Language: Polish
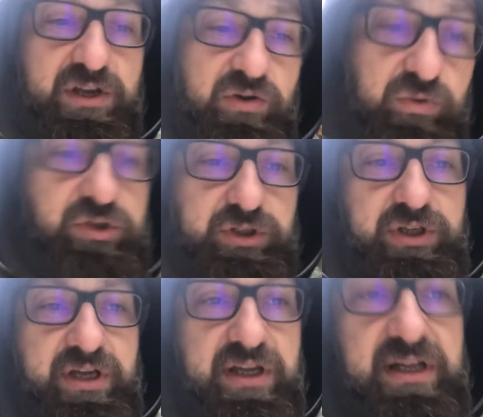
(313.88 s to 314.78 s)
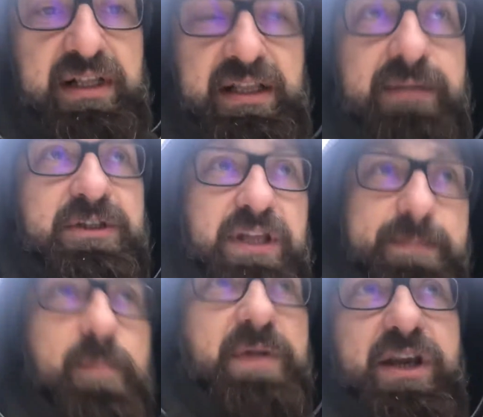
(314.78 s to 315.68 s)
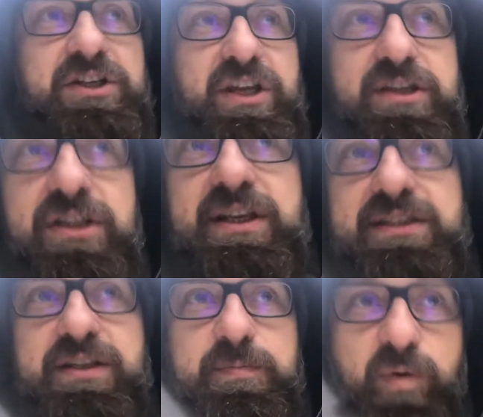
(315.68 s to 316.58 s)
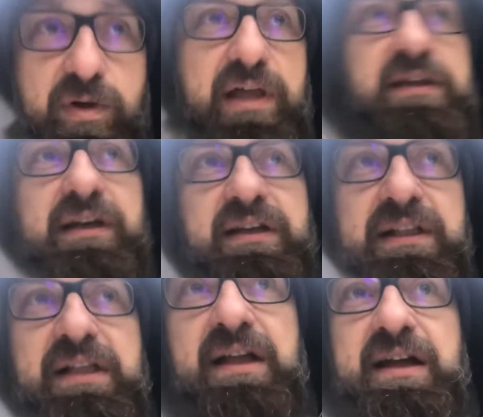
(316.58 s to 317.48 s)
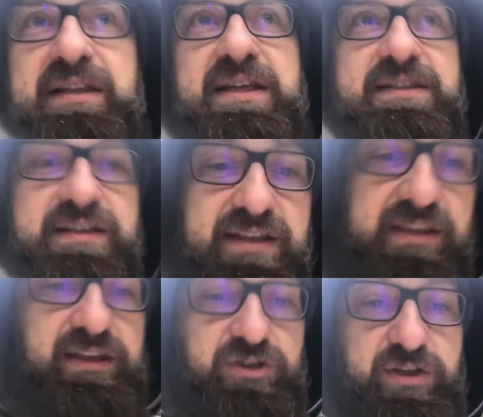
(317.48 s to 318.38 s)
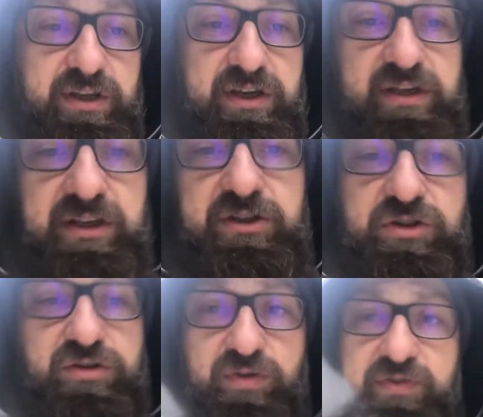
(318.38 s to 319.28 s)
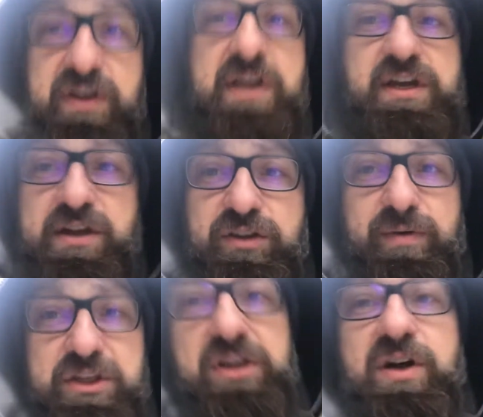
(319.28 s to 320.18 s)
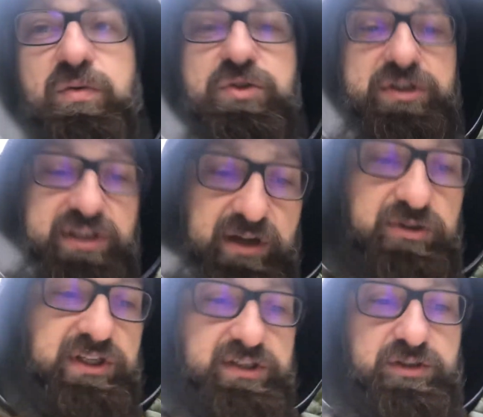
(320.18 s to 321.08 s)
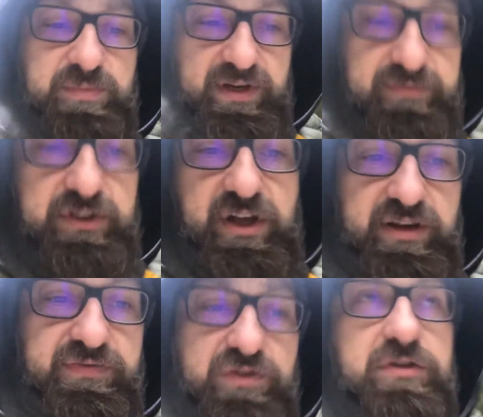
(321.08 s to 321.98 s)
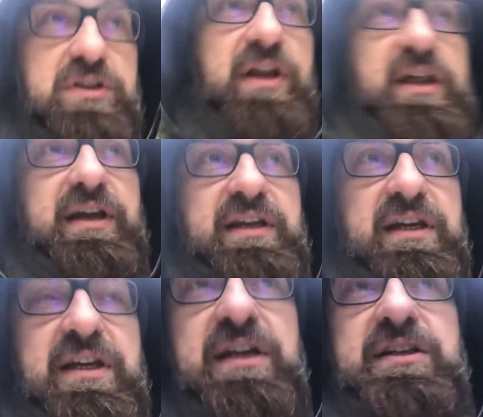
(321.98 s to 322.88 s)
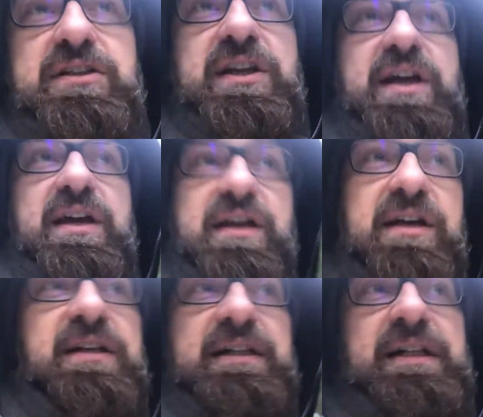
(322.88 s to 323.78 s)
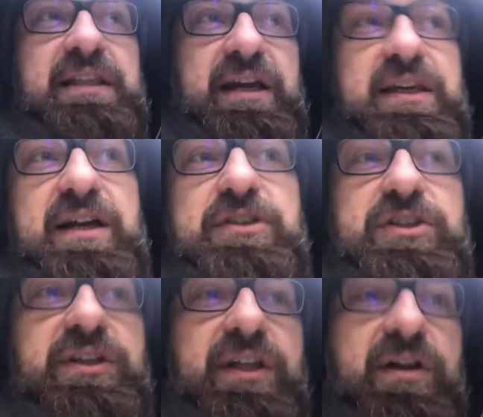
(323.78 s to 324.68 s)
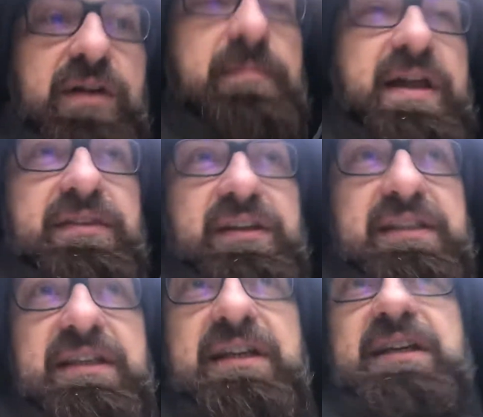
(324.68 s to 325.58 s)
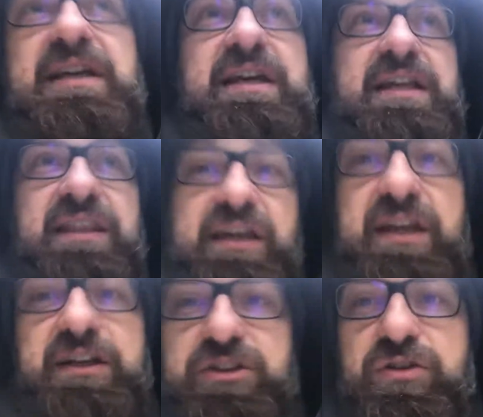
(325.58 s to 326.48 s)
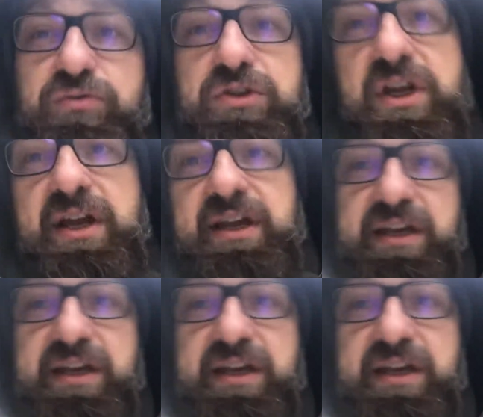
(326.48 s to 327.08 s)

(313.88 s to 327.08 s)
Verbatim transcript: uczyć. Myślę po pierwsze, jeśli jesteś z pogan, a nie jesteś z etnicznych y, Żydów, to macie nauczyć tego, że jesteś mile widziany w kościele. Że tak jak ci mędrcy, tak jak ci ludzie